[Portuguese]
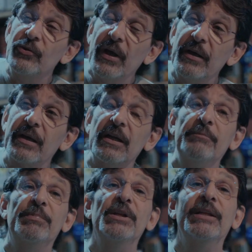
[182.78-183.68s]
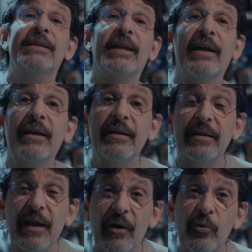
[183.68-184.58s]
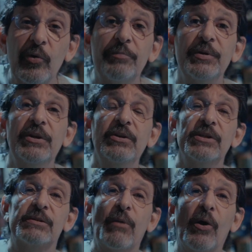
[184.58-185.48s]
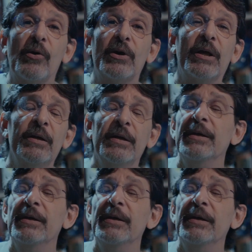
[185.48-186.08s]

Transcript: né? aquele penitente na rua pedindo esmola,